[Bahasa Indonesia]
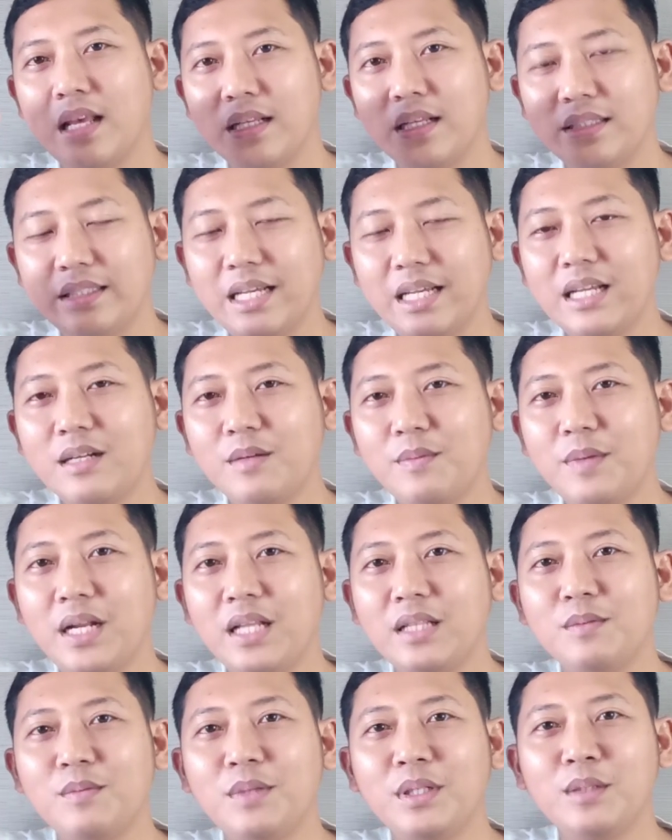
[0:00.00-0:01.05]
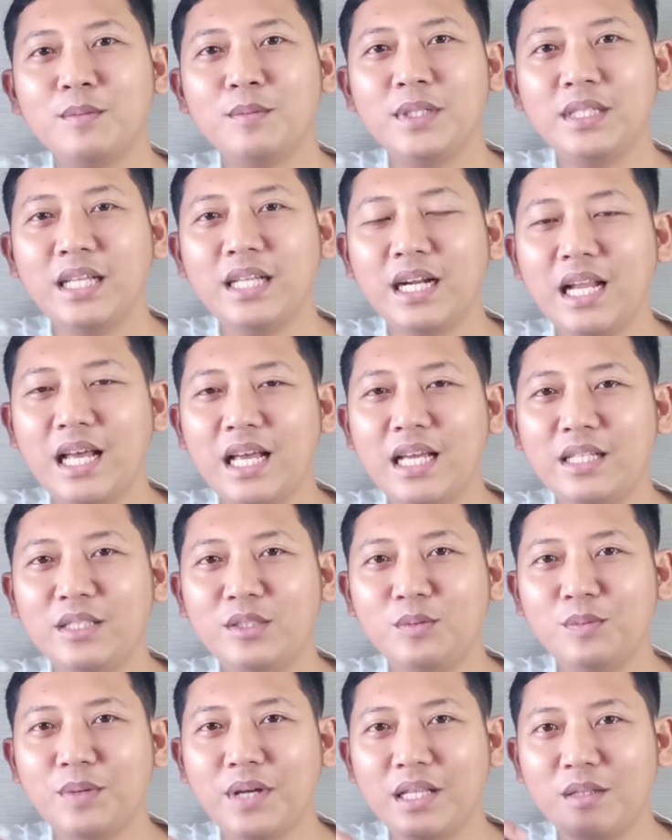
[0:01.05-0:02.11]
share kepada teman-teman yang lain
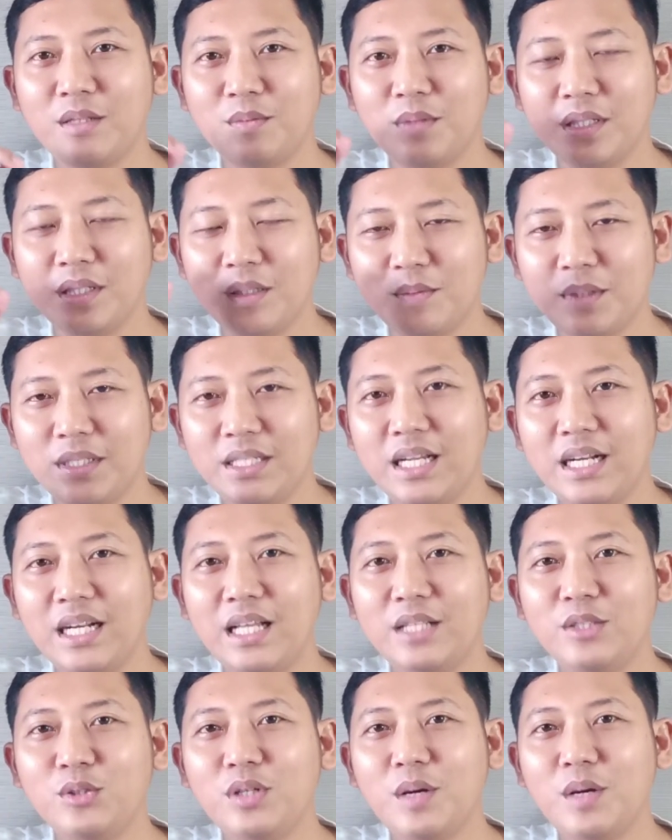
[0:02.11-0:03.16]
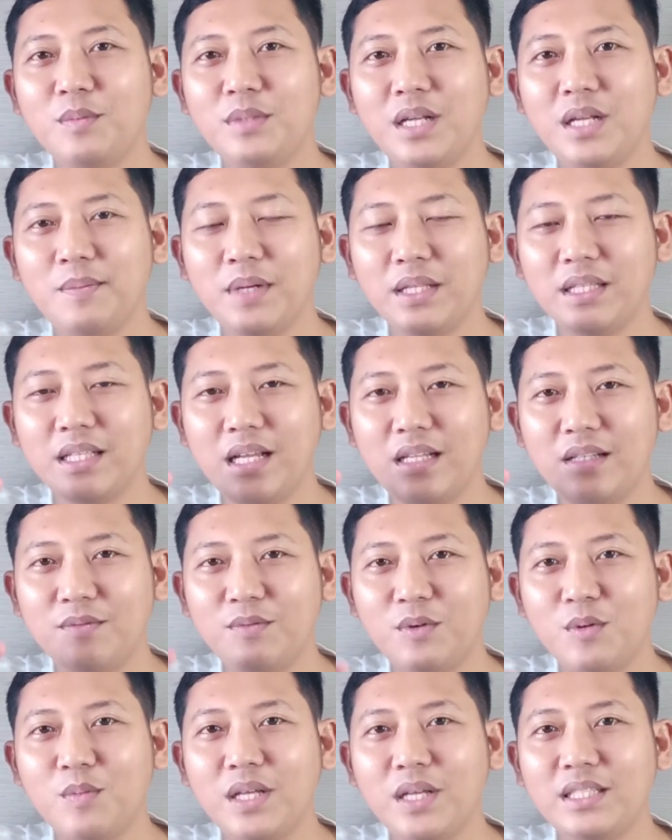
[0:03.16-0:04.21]
supaya teman-teman yang lain juga mendapatkan
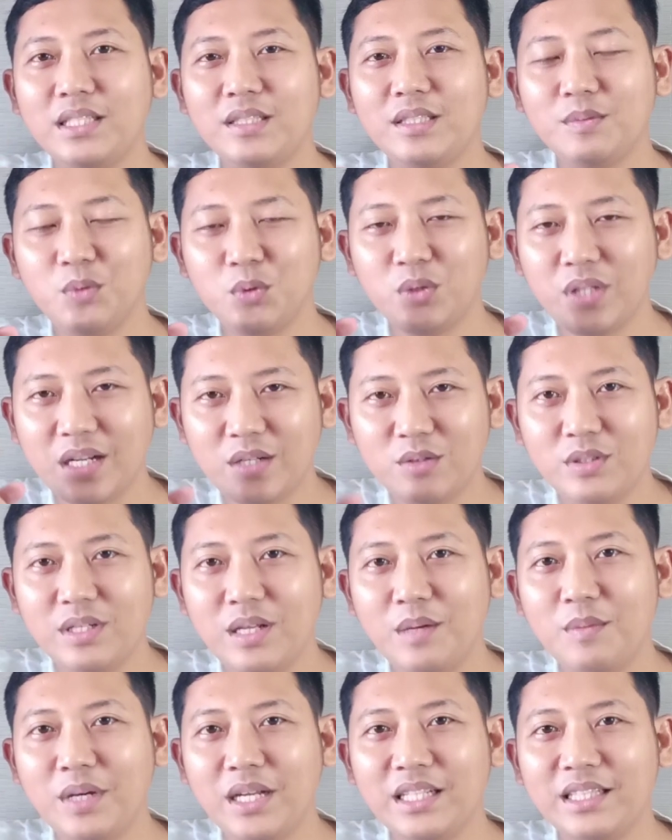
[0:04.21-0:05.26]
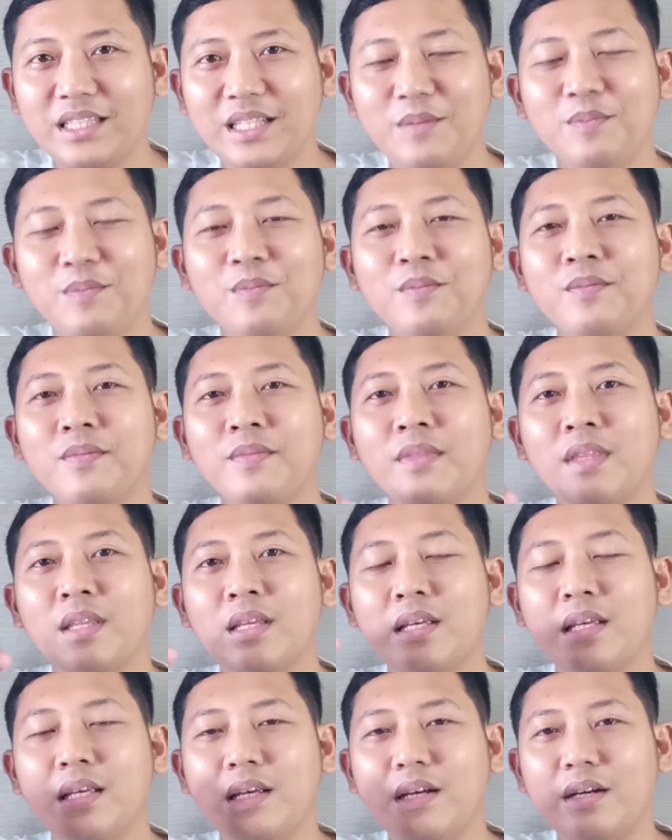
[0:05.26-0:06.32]
informasi seputar dunia maritim.
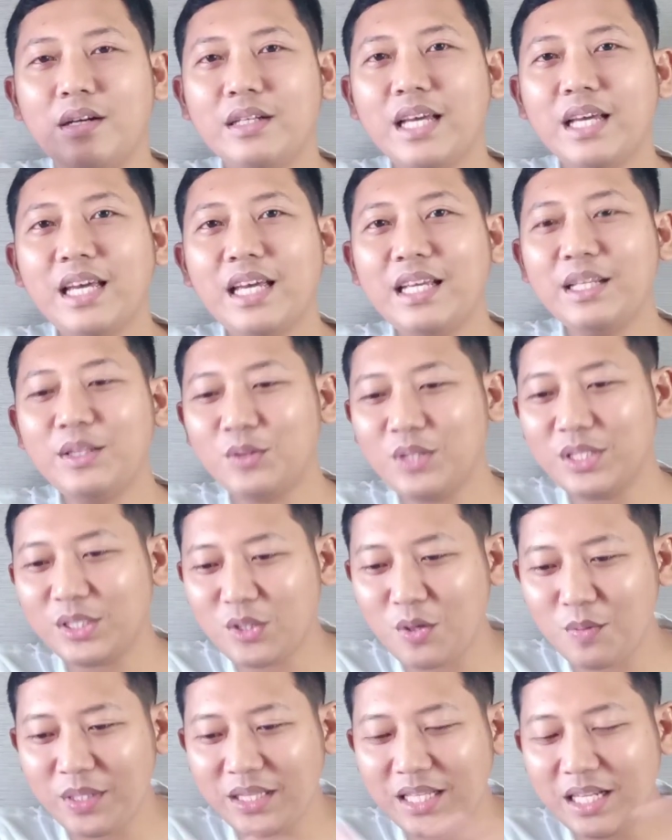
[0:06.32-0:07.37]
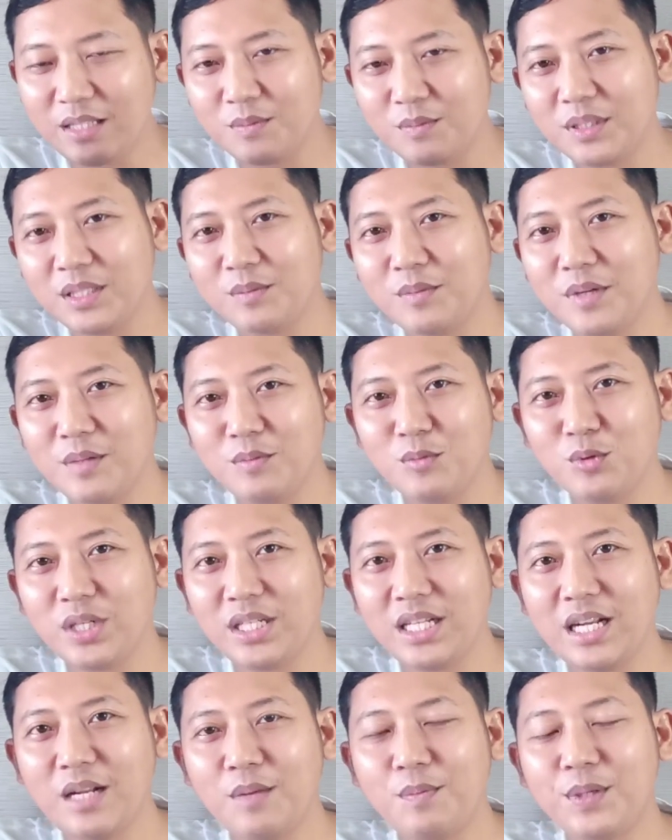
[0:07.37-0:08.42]
Oke, tulis komentar teman-teman,
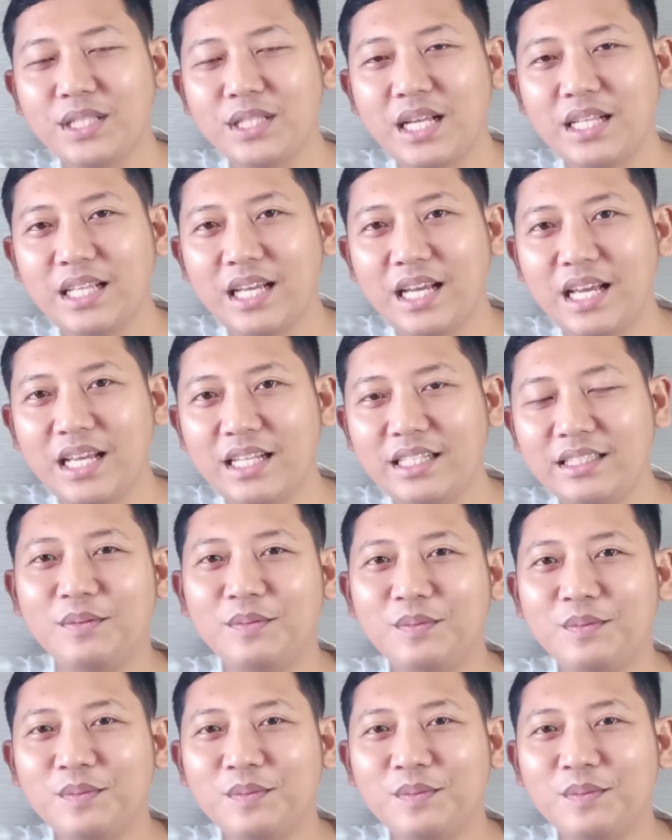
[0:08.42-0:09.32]
mungkin ada pertanyaan.